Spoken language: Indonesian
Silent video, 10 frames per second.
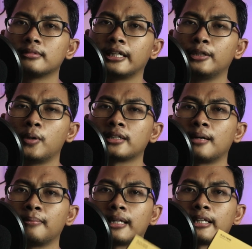g 2
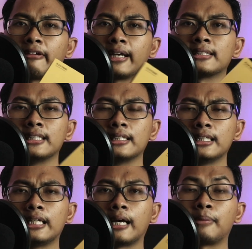sama TWS
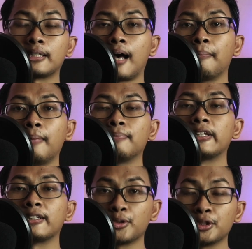ini? Ya, pertama
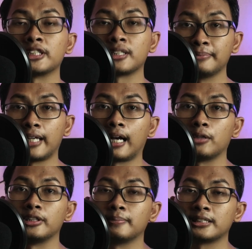tentu sistemnya.
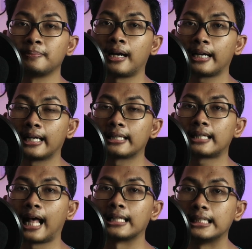Kalau ini masih
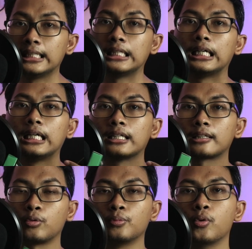pakai tali
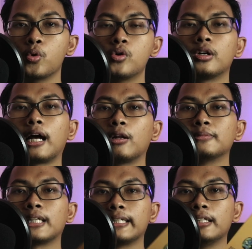terhubung,
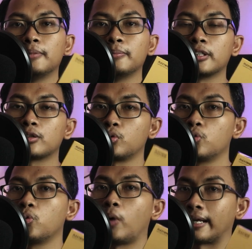kalau misalnya ini benar-benar
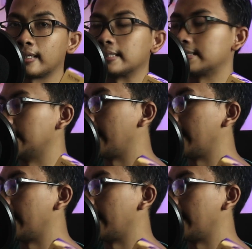true wireless